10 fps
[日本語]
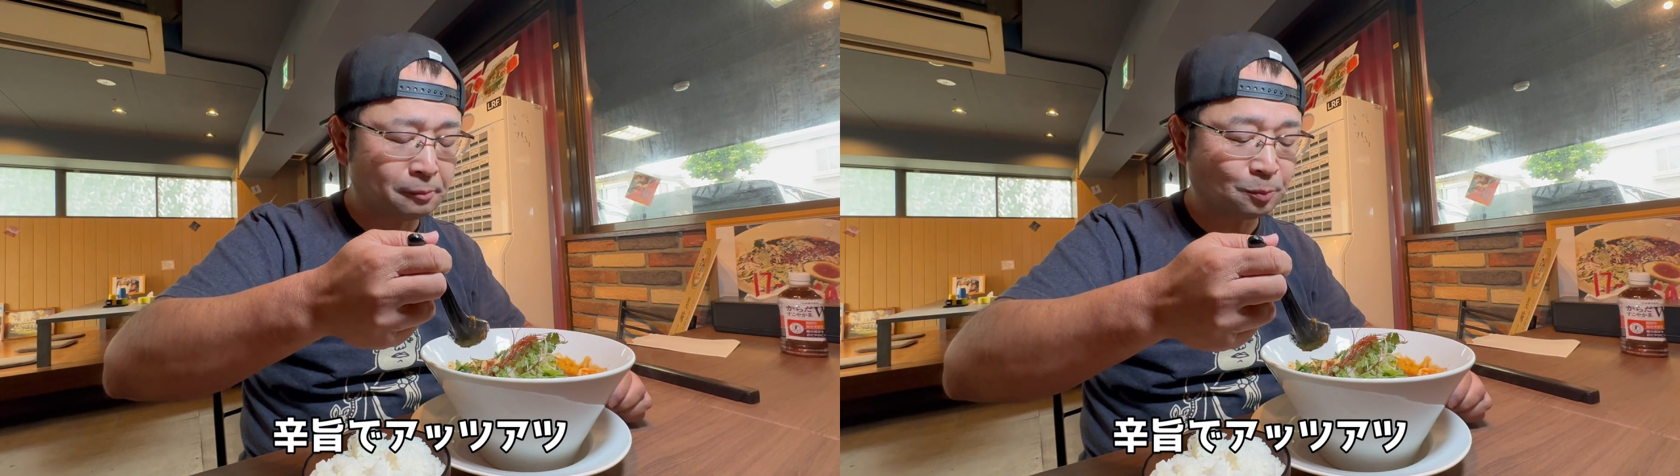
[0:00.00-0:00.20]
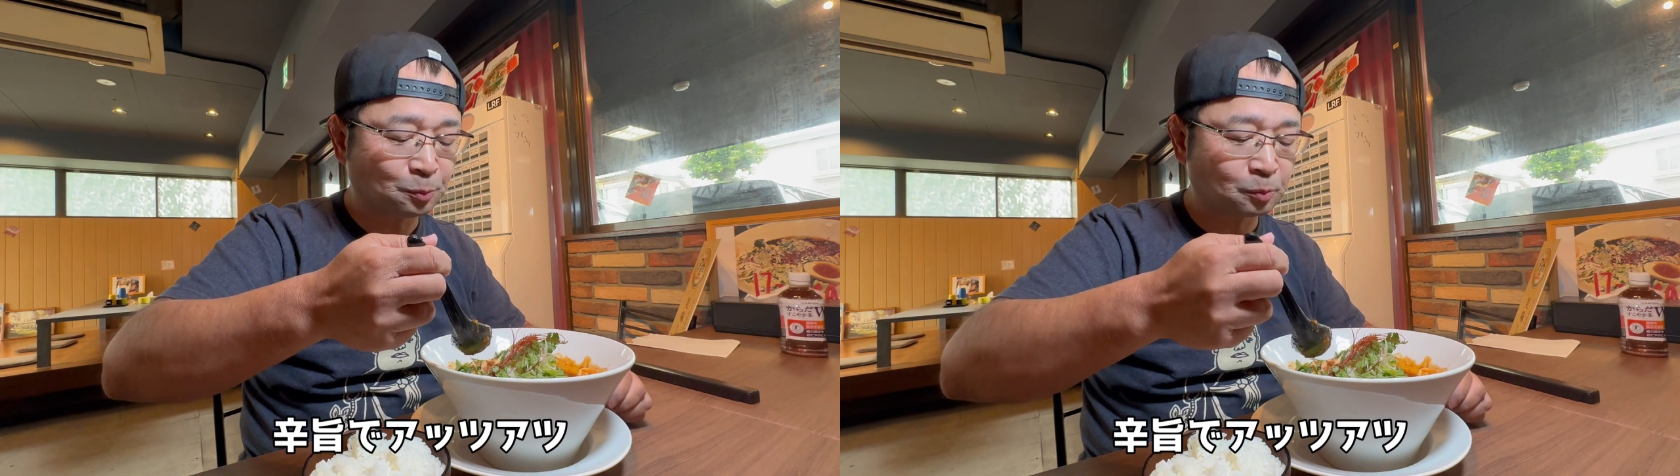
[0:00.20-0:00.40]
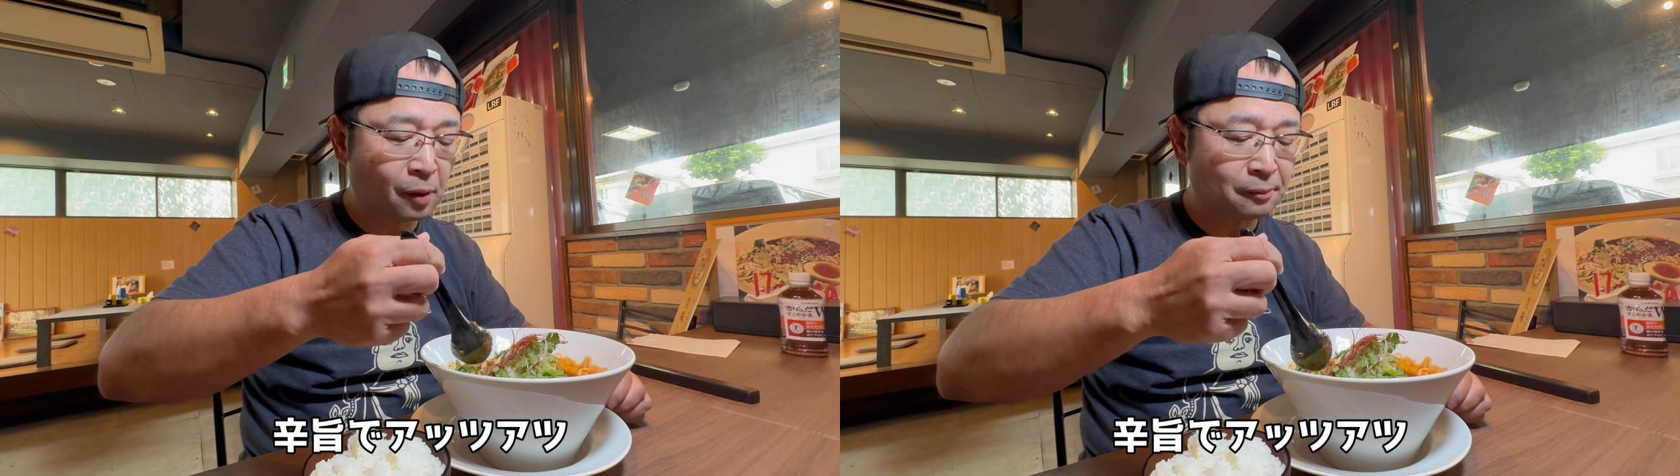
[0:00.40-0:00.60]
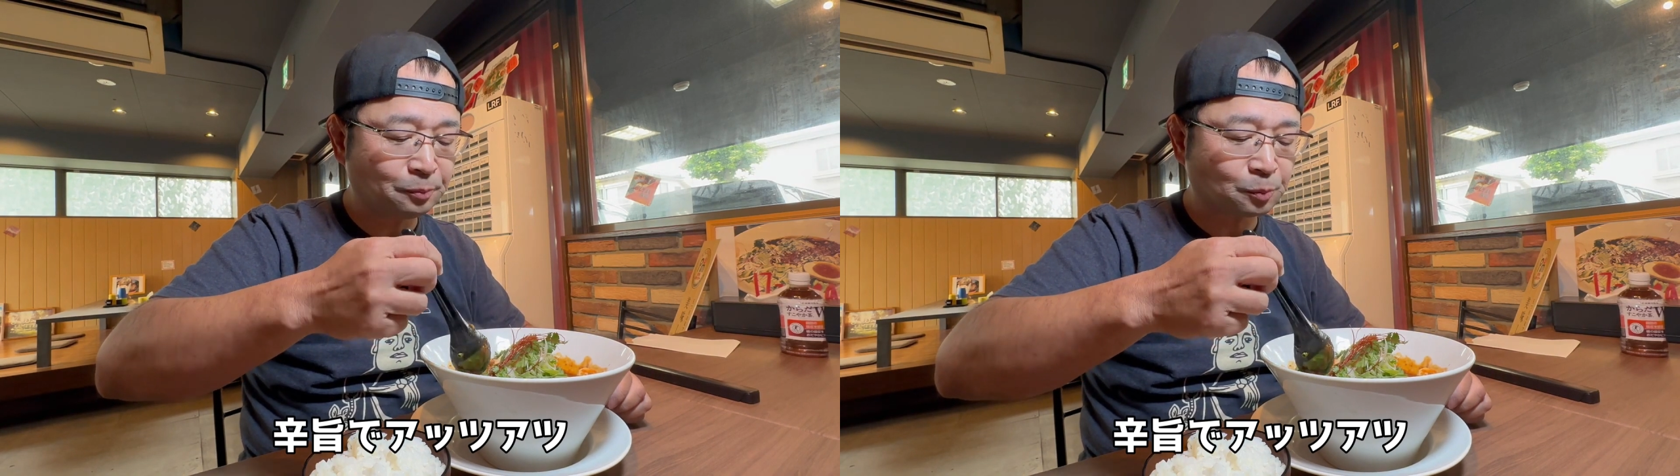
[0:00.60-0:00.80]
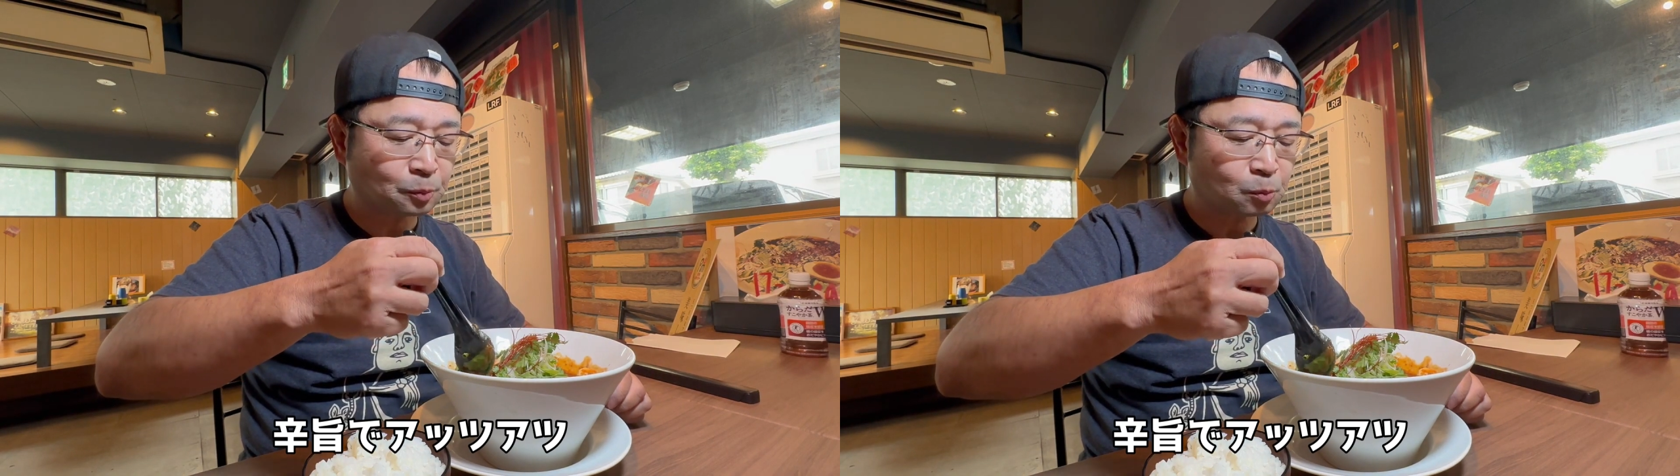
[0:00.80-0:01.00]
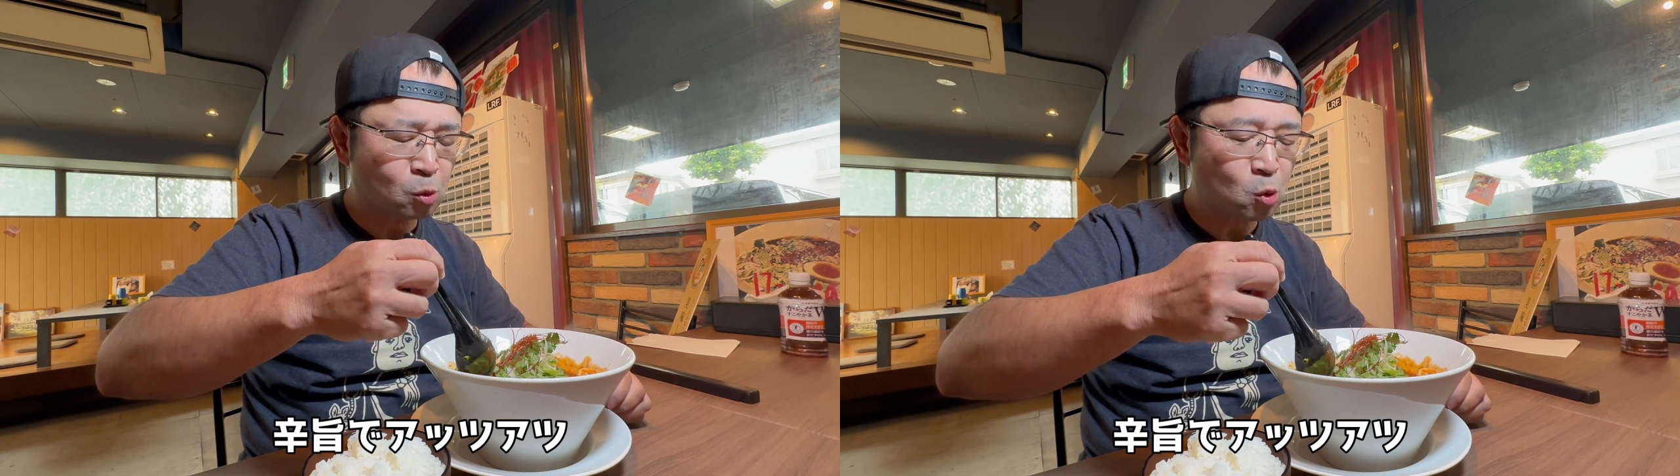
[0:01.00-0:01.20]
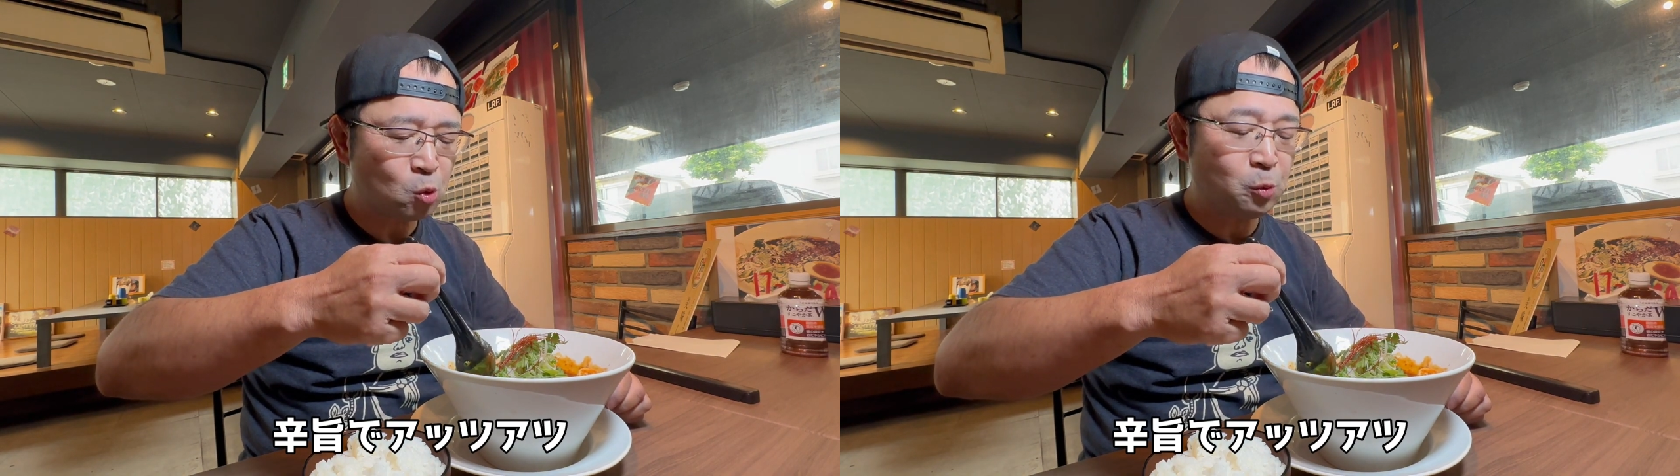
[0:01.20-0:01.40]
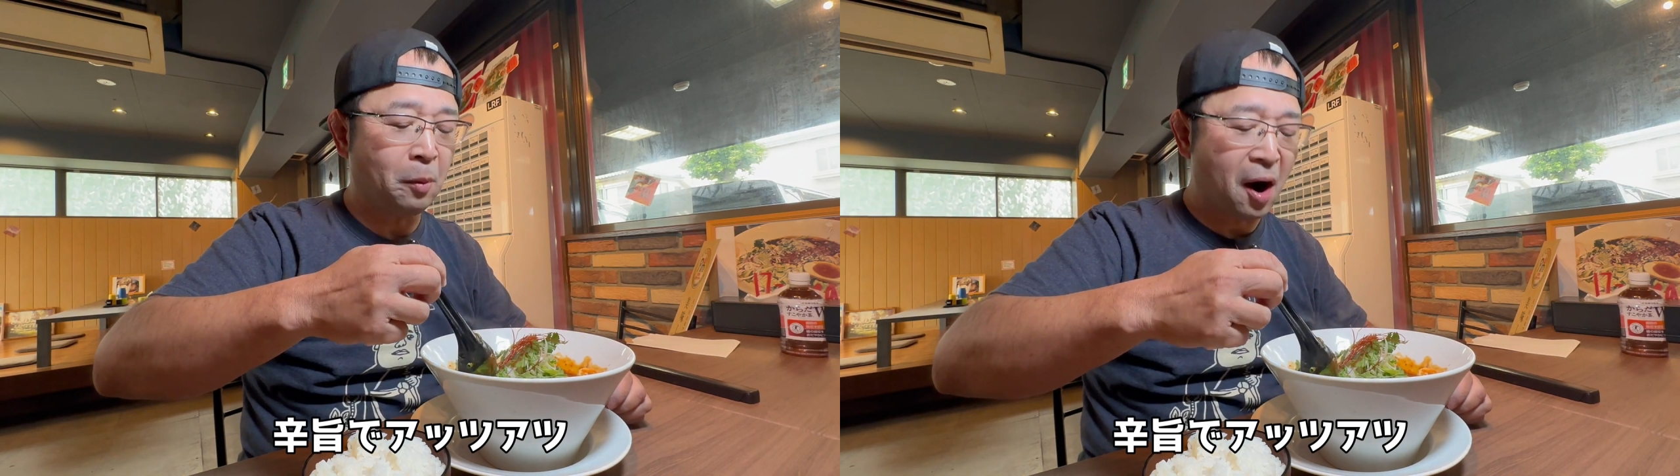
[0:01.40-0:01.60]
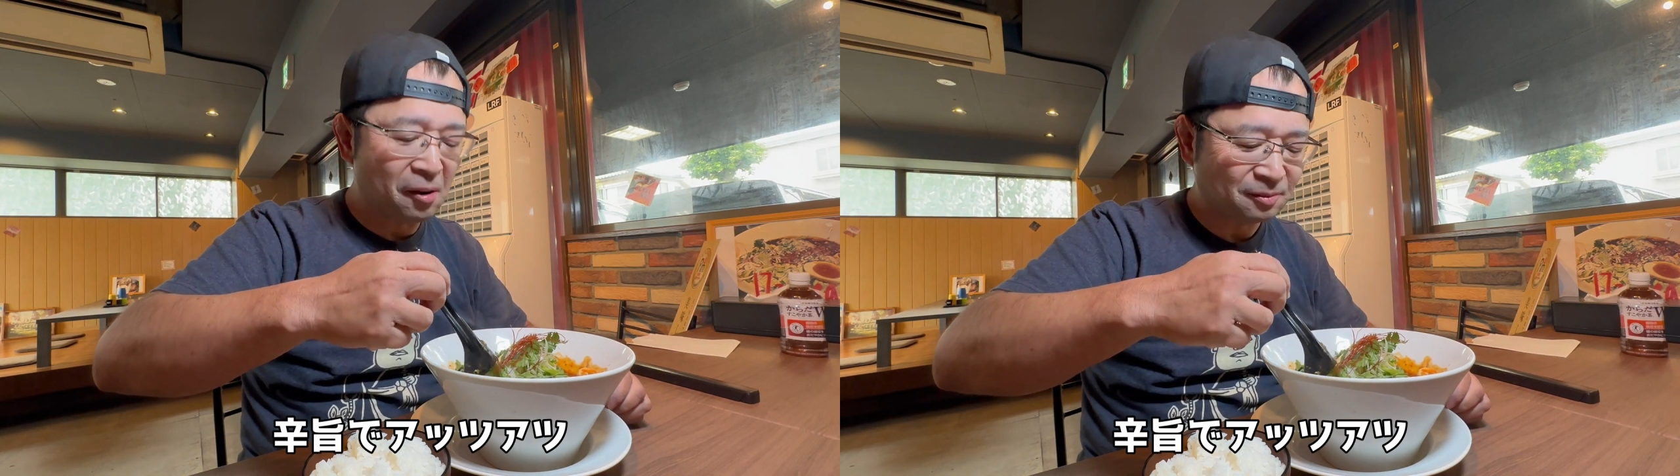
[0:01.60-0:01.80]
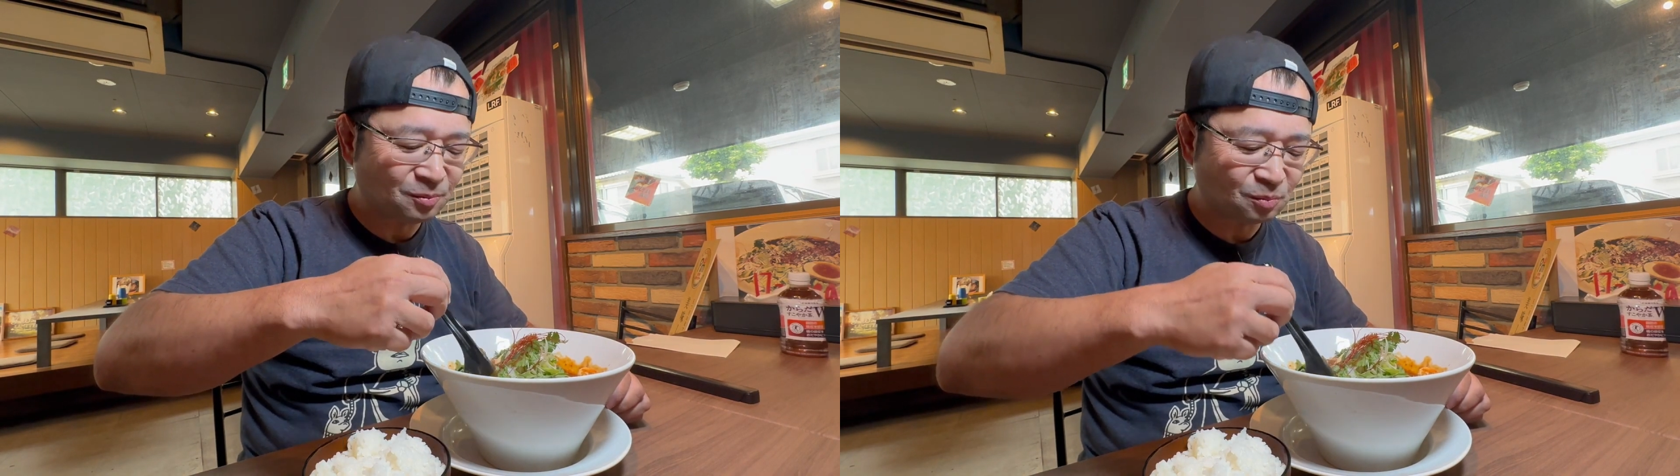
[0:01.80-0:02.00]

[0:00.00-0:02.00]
そして熱々